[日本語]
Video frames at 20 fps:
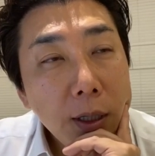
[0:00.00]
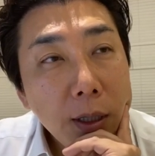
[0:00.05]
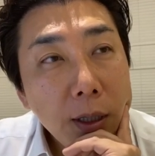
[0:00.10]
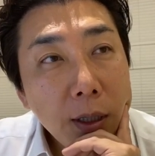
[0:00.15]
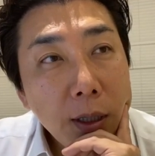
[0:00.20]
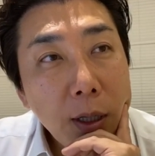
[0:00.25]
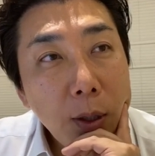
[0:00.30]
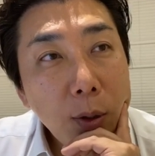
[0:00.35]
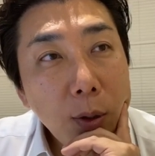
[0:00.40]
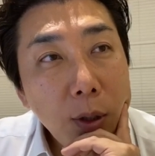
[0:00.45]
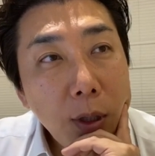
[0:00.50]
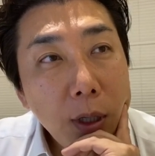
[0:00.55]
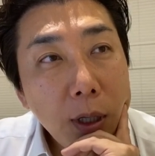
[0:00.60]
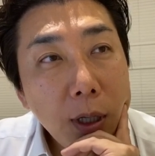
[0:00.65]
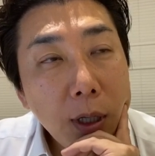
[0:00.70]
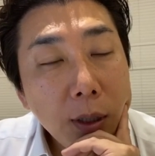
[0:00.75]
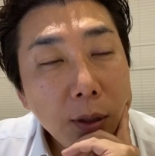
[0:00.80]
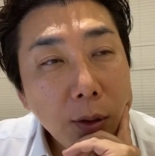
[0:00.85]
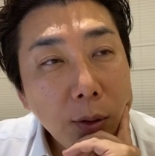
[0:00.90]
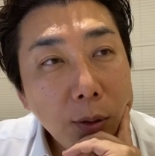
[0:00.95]
なの
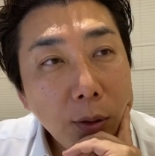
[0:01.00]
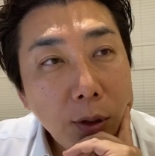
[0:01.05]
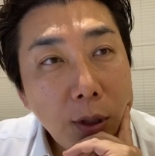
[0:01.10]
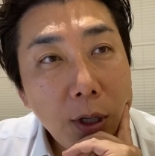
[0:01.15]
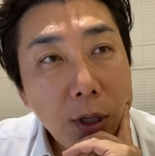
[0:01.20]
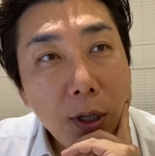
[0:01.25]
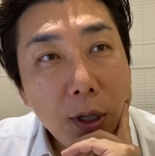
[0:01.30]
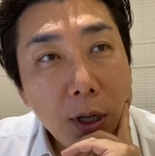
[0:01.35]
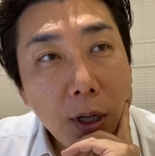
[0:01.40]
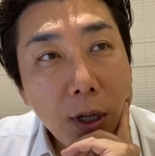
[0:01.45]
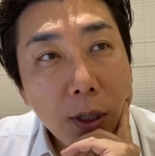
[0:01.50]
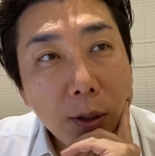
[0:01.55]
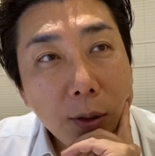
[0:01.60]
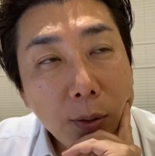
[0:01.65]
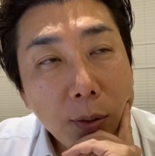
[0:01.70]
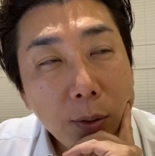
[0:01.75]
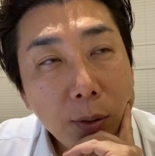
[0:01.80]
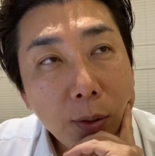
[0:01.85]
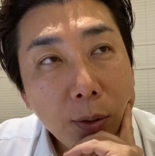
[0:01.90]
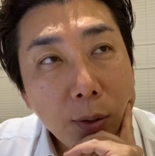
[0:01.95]
でそのぜひねそ
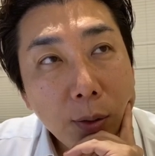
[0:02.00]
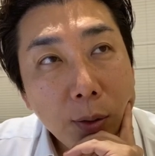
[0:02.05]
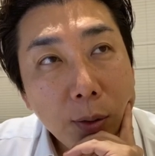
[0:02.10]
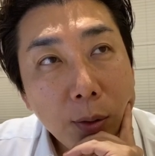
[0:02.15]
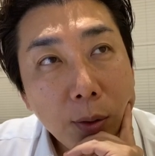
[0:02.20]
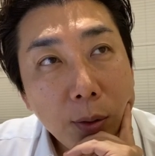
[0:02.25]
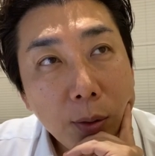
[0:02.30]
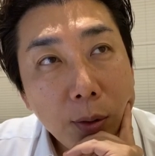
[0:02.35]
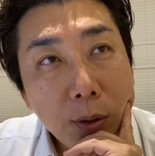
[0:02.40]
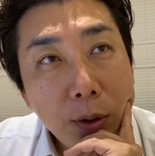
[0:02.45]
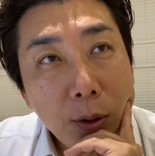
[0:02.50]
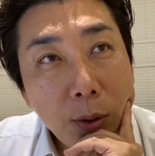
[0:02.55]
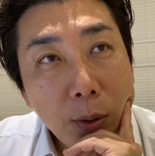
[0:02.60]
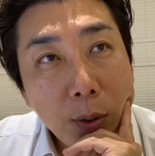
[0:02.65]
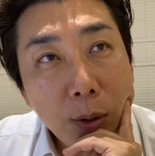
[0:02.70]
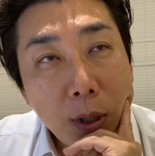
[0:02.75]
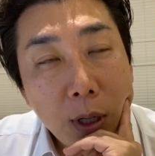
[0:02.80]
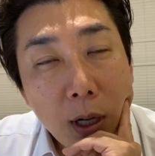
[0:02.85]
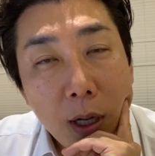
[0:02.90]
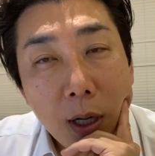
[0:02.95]
のいろ
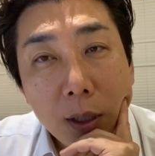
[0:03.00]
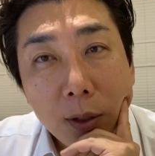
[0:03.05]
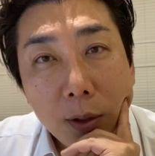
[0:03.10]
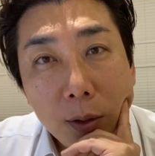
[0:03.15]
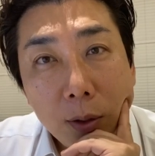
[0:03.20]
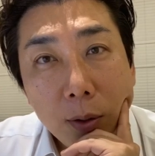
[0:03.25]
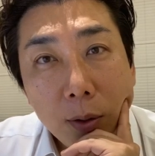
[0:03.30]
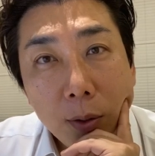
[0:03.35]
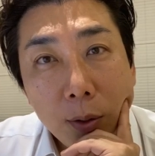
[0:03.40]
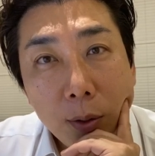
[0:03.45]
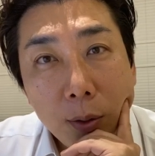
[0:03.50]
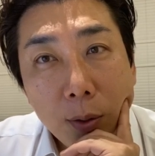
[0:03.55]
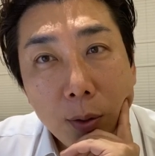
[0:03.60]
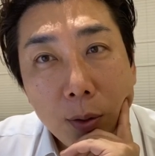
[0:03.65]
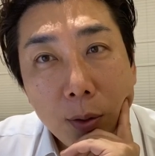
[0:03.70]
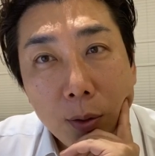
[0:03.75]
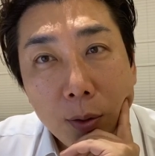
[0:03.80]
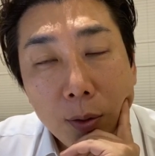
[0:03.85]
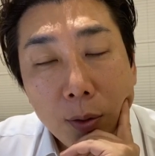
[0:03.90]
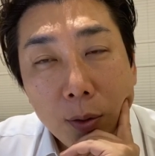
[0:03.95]
んなそ
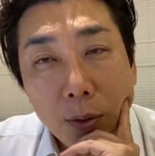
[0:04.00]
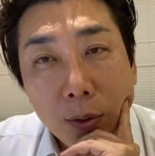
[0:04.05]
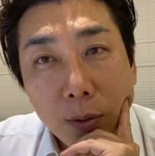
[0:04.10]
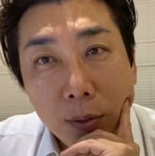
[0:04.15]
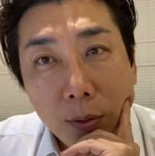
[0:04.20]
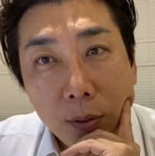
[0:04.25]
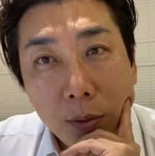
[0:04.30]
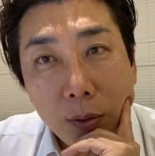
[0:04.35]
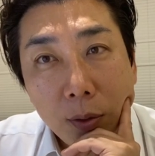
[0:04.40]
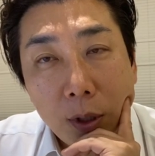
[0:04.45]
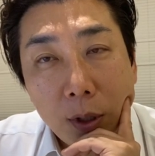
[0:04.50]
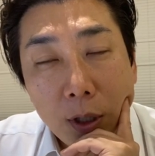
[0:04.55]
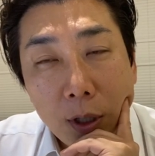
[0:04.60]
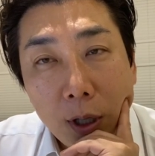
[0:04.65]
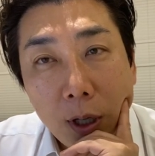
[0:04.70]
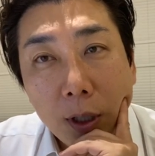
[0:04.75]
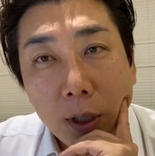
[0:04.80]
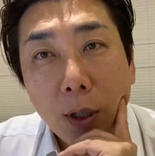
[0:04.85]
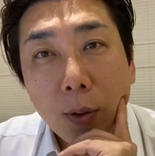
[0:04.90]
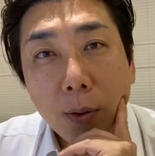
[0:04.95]
の先
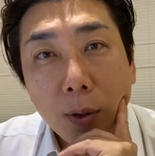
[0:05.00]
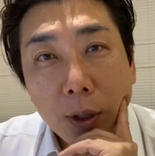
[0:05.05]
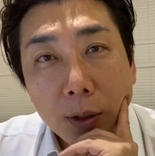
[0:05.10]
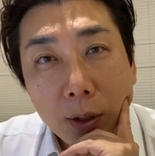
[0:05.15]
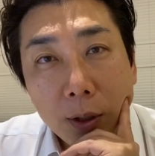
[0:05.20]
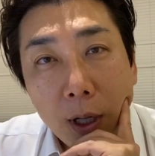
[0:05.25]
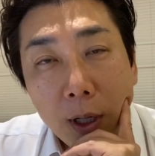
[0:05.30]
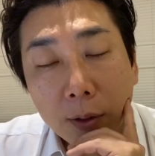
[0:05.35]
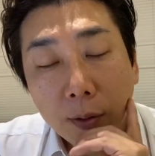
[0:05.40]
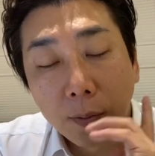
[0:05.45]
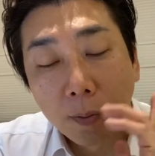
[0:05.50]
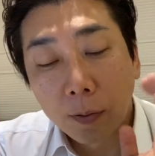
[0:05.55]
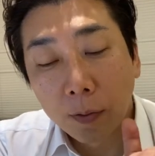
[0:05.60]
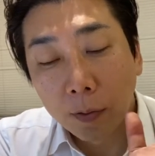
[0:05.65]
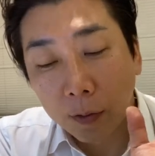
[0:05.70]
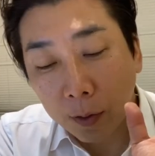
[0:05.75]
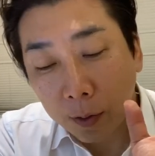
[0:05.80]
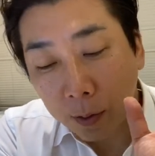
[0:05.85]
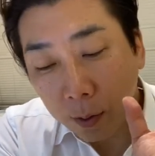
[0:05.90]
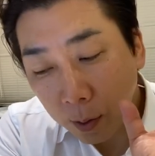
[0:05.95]
生方のですね
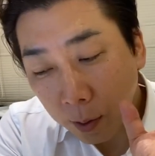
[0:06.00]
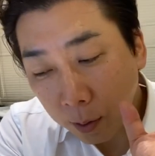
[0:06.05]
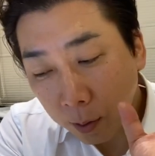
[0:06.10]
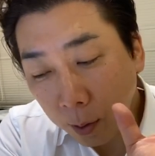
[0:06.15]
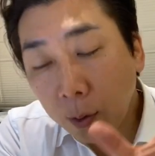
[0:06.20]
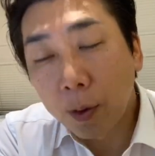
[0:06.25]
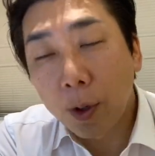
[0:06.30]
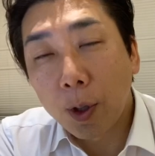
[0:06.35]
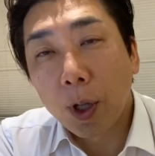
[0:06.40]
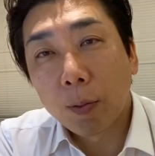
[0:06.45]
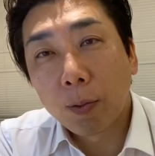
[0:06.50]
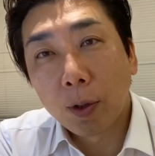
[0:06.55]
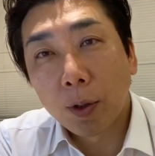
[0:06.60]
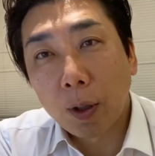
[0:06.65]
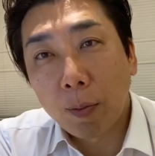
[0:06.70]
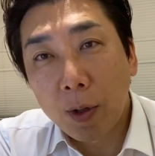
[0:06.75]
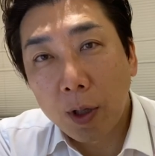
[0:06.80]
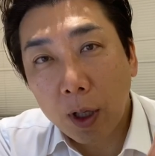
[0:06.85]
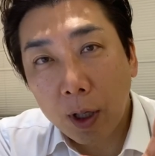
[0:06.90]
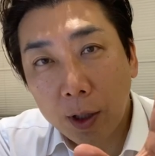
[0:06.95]
得意な分野
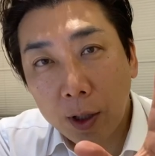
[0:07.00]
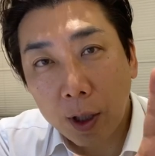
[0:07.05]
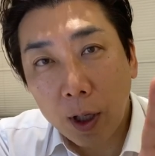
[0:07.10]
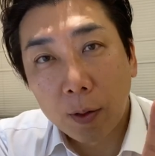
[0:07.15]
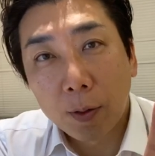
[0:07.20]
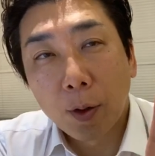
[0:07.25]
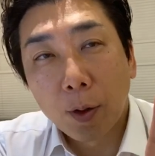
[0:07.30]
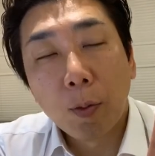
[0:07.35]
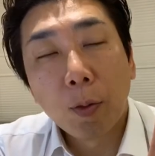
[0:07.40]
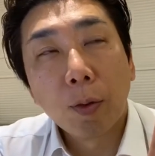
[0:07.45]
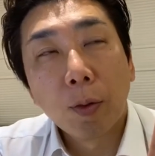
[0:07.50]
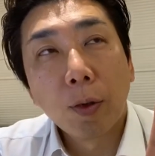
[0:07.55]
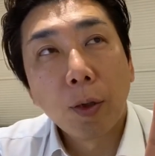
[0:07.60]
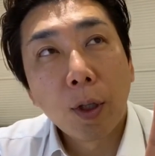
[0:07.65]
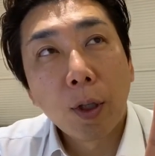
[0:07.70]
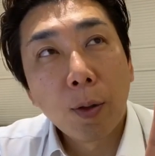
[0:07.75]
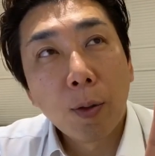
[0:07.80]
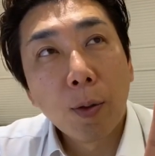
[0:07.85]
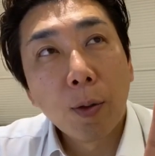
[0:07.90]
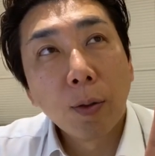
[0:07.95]
みんな違うと思うんです
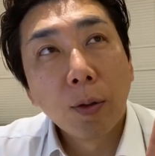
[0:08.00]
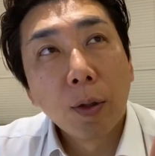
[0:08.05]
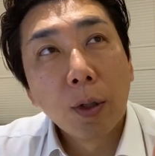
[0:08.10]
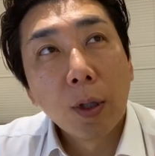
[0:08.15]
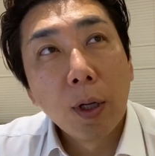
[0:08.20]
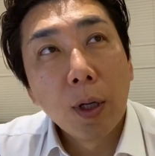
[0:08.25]
けど